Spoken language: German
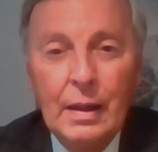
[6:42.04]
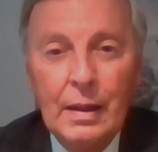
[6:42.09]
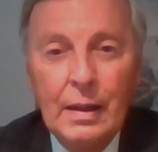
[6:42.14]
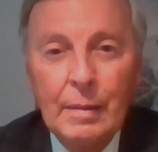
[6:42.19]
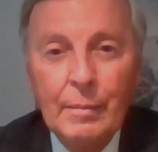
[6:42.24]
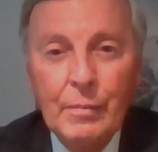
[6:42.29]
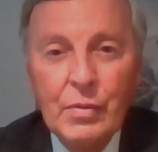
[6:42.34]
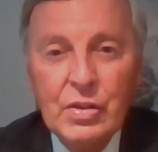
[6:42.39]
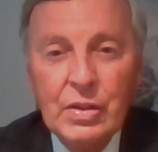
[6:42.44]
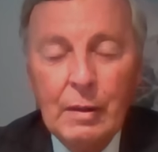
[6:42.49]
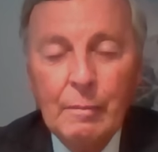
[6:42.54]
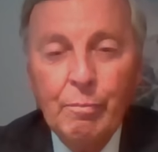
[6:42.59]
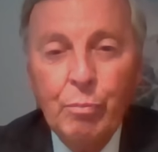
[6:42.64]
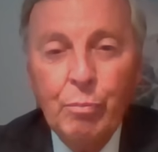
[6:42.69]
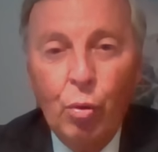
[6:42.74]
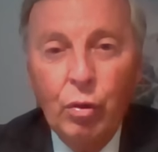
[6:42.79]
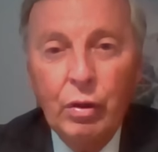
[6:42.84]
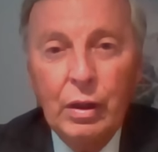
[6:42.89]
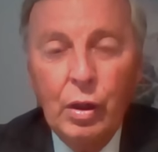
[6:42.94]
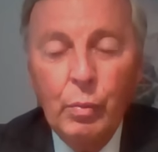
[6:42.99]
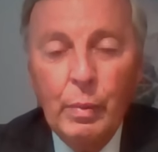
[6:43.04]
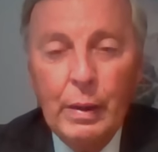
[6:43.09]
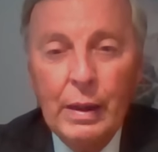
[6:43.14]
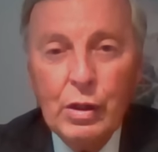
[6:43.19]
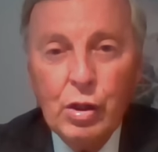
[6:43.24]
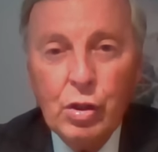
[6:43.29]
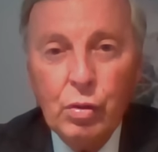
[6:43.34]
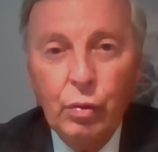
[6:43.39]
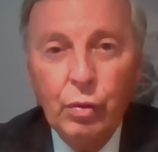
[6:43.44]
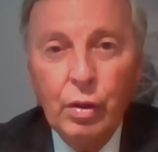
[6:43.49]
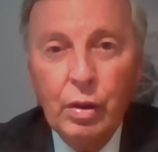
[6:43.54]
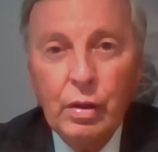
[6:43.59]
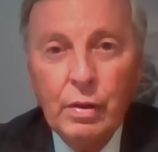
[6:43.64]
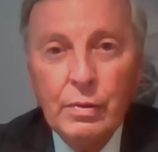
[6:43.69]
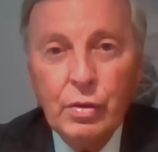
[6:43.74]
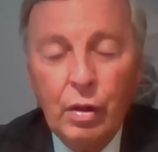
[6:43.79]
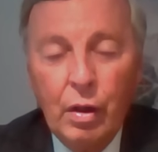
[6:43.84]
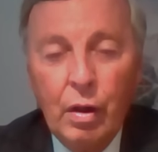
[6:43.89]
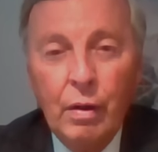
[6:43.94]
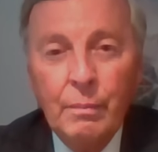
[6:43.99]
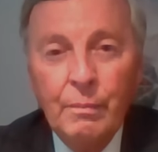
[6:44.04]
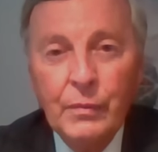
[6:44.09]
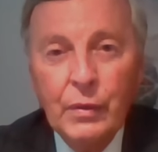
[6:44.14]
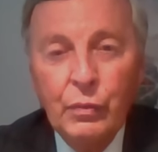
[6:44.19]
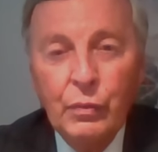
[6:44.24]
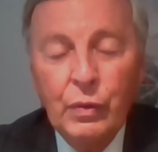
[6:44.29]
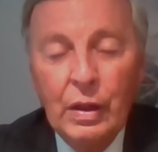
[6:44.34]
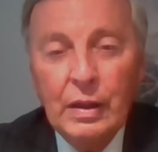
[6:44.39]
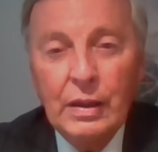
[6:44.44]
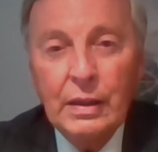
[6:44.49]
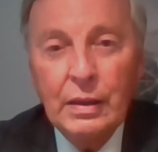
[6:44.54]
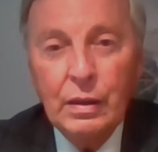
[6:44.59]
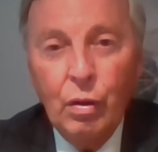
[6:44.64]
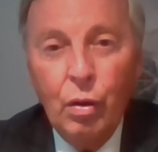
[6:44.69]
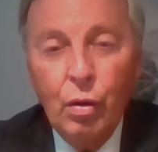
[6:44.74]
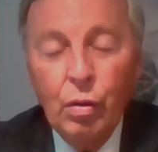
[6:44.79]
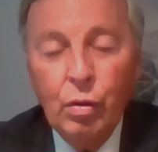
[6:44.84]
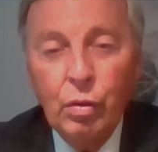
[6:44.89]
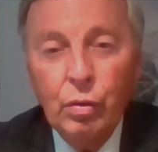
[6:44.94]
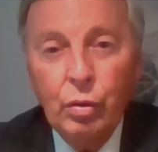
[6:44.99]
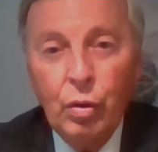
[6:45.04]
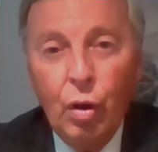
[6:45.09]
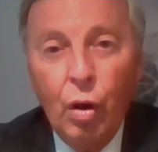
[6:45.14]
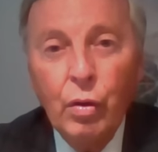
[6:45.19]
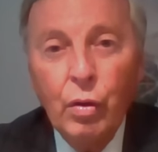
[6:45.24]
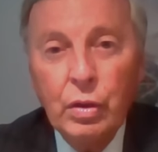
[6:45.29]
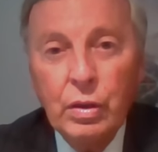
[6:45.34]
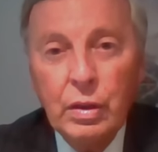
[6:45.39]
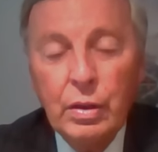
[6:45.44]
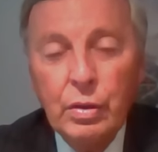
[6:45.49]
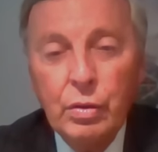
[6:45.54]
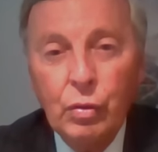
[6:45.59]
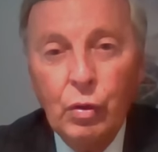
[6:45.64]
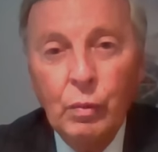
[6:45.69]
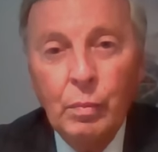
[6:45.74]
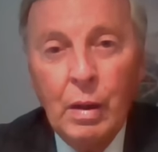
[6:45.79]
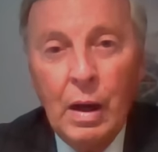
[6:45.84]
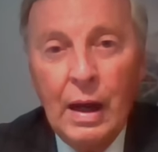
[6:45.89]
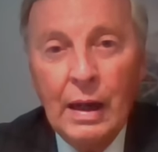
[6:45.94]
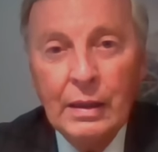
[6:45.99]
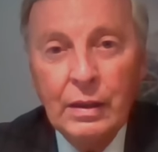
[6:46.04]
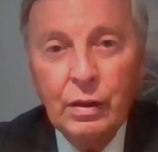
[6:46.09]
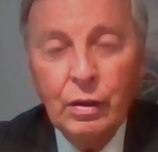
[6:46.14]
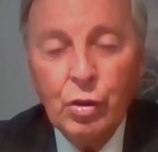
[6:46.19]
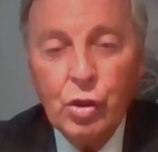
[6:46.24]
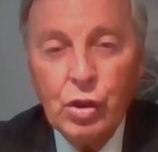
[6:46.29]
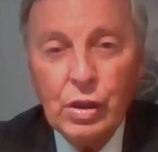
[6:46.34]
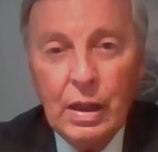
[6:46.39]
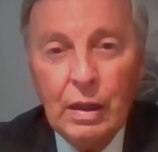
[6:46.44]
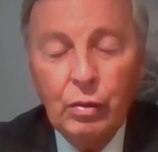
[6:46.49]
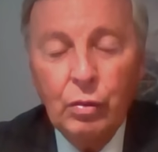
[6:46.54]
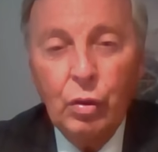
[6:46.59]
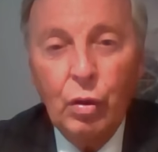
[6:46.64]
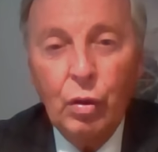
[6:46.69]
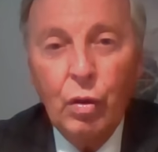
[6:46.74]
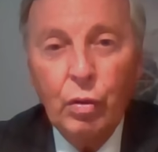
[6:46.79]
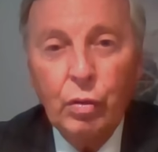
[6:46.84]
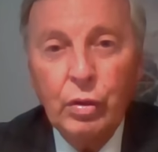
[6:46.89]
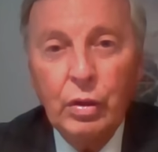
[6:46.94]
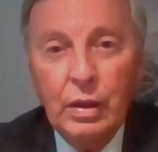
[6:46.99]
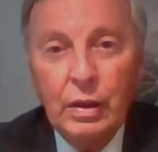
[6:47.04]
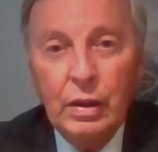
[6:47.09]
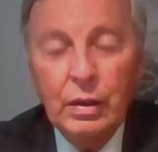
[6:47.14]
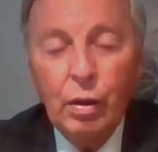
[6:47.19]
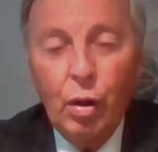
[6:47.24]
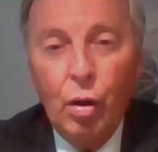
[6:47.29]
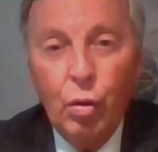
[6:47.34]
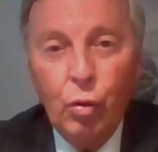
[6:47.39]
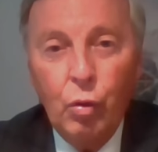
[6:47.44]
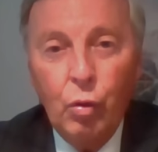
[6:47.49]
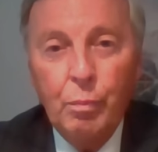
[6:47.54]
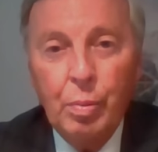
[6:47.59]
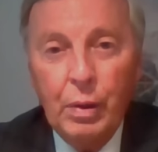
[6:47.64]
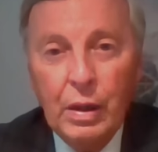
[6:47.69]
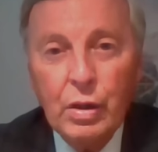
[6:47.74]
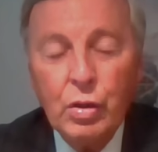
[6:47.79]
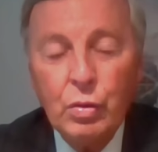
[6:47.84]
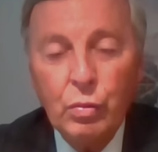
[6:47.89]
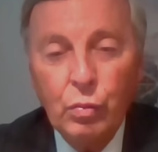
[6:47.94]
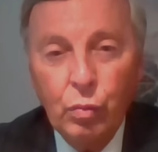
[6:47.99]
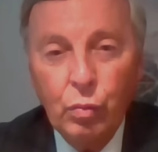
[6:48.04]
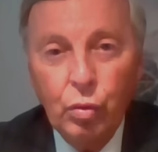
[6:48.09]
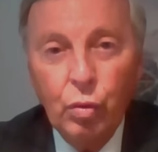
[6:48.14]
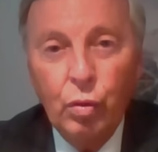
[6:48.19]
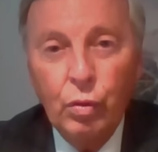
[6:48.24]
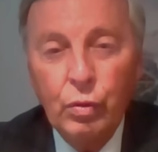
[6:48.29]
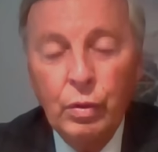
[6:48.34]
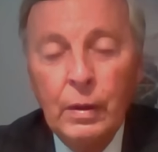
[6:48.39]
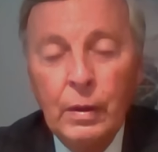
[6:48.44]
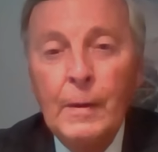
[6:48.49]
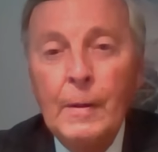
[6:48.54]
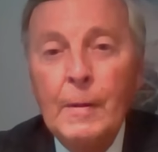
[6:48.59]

ähm, Cent pro Kilowattstunde, sondern wir liegen auch deutlich über anderen Standorten in der Europäischen Union.